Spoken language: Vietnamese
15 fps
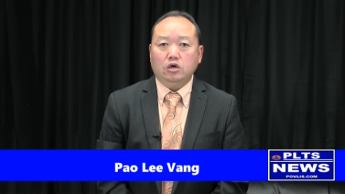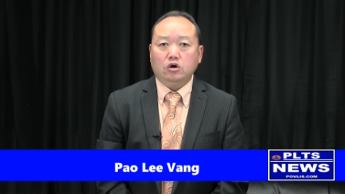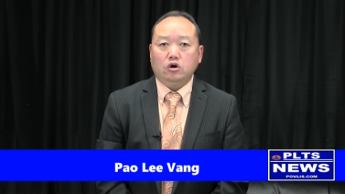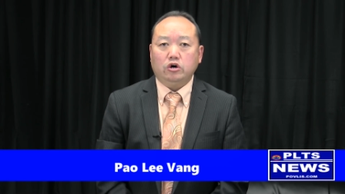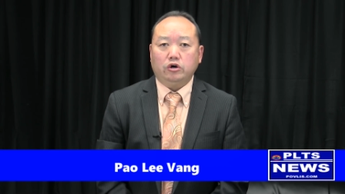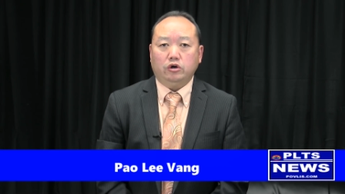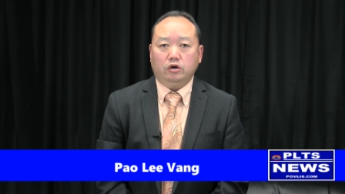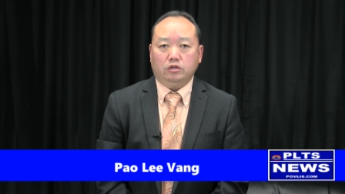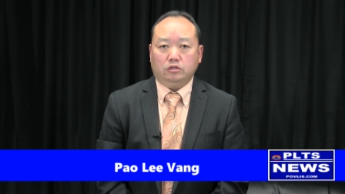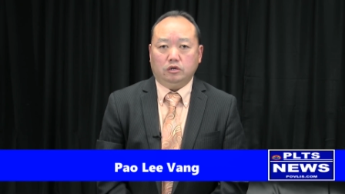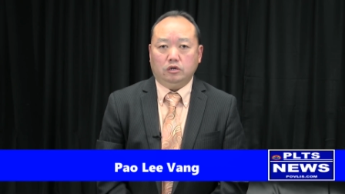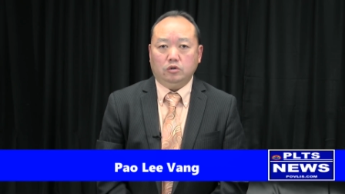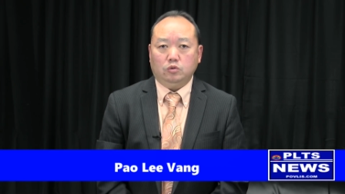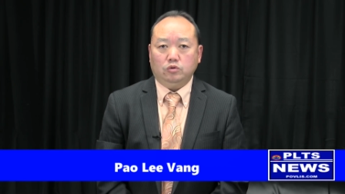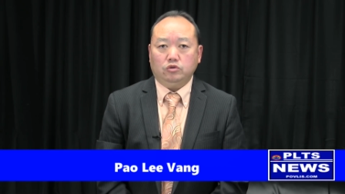khoan nó là
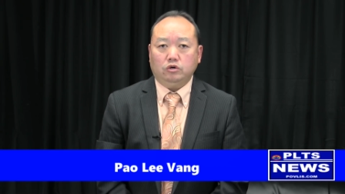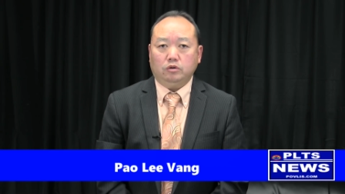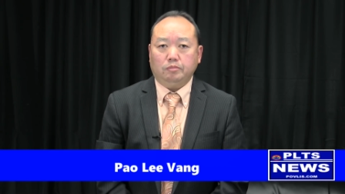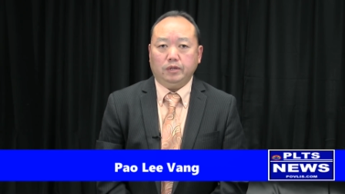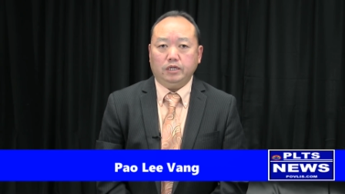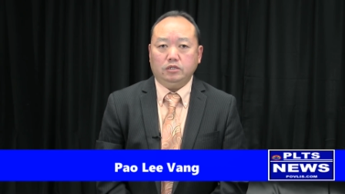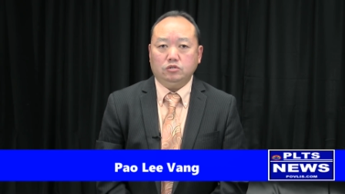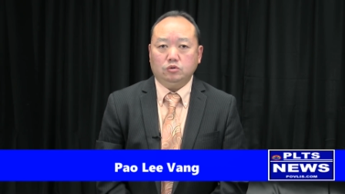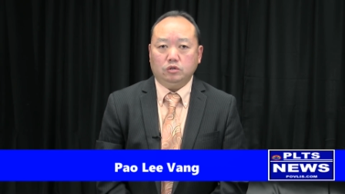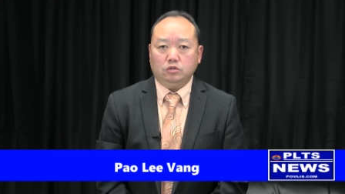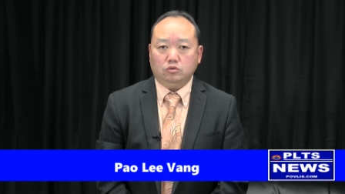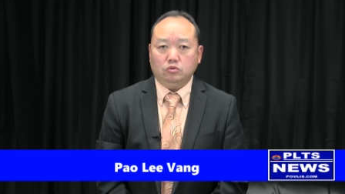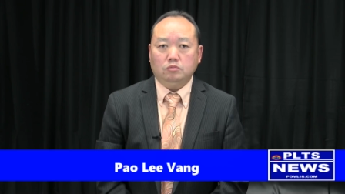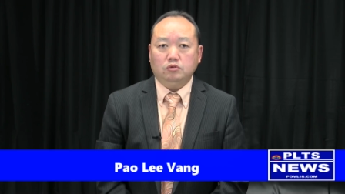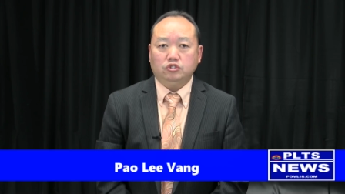to của cho bé số
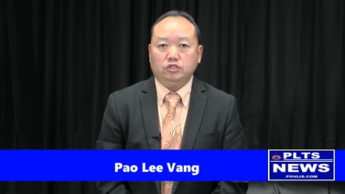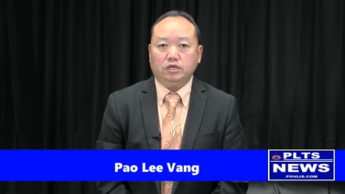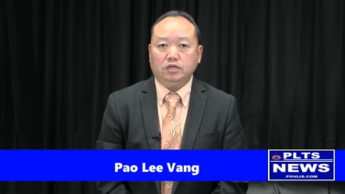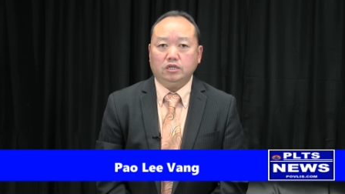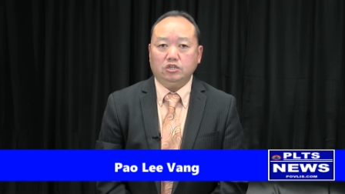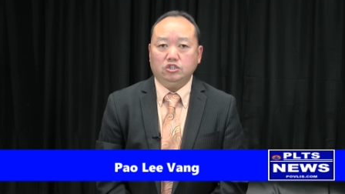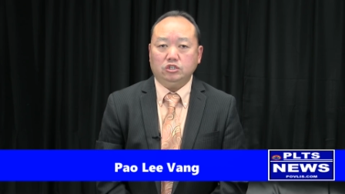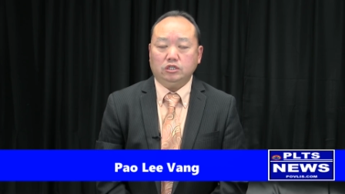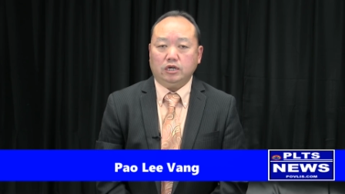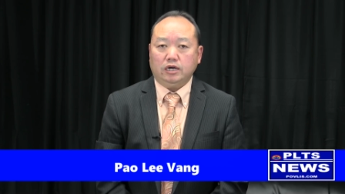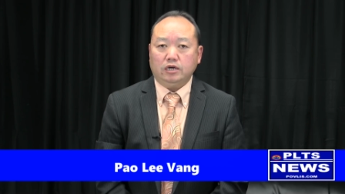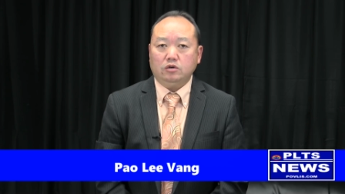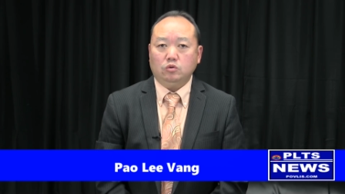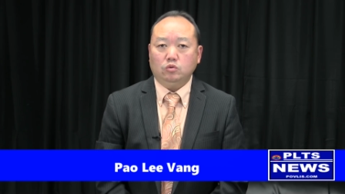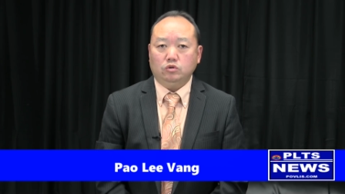tù một sai cái sĩ
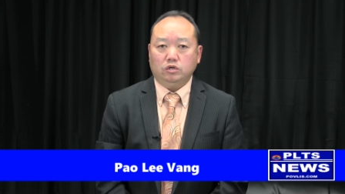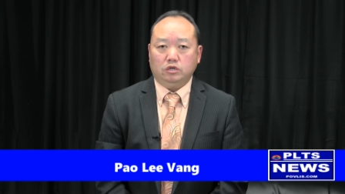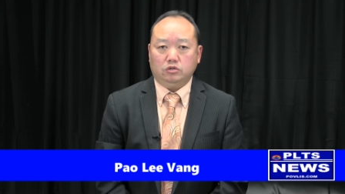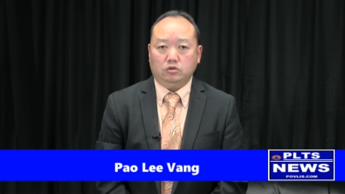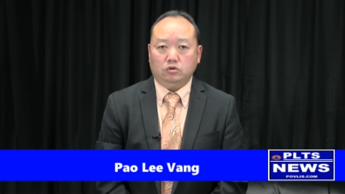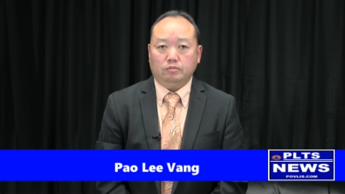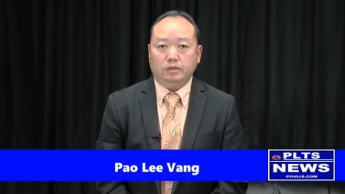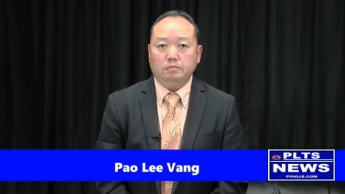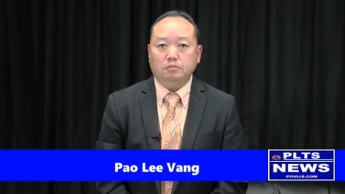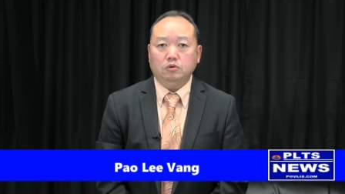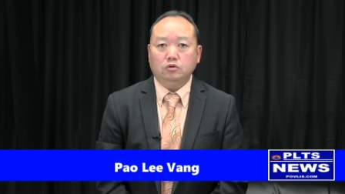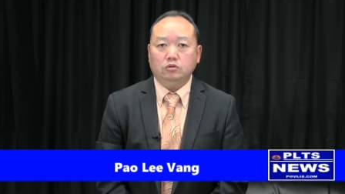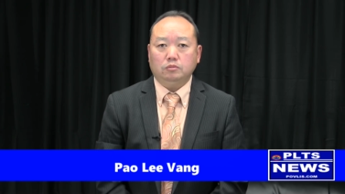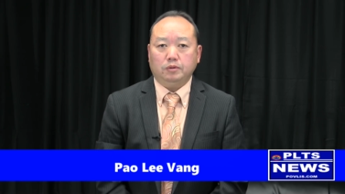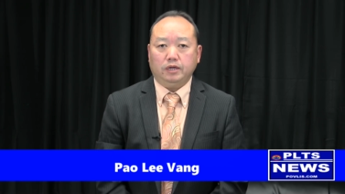thả cũng đó rồi bé
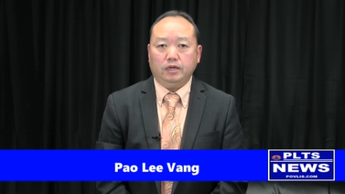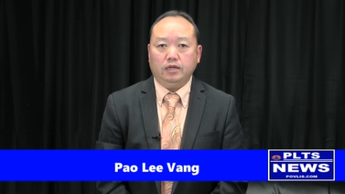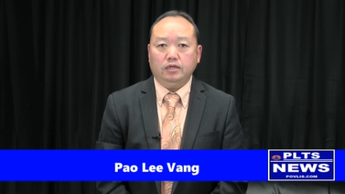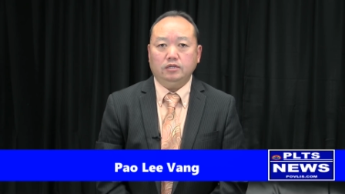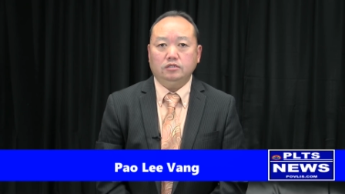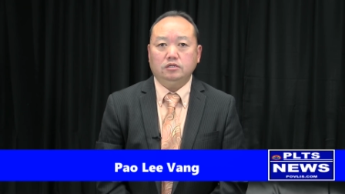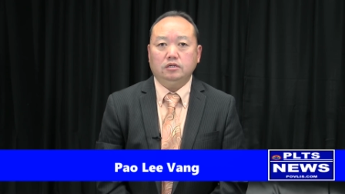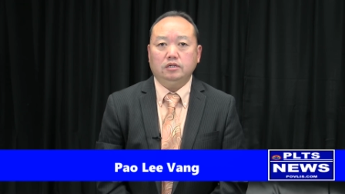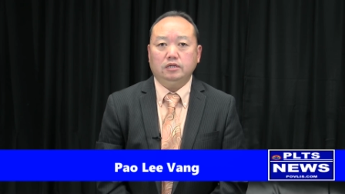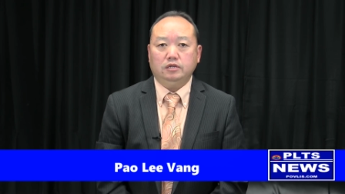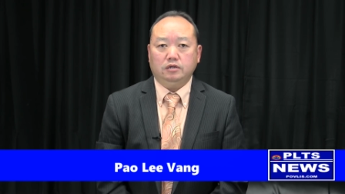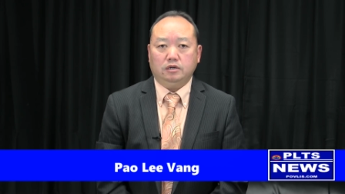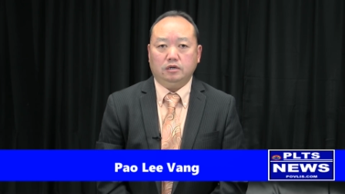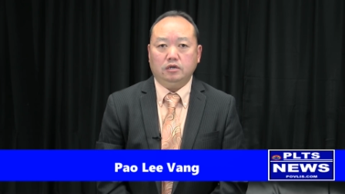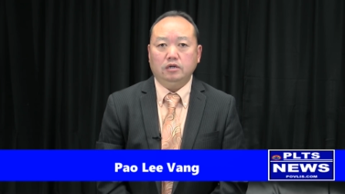mong tập bé e xử lý
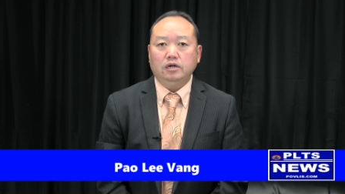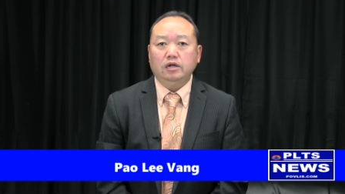giờ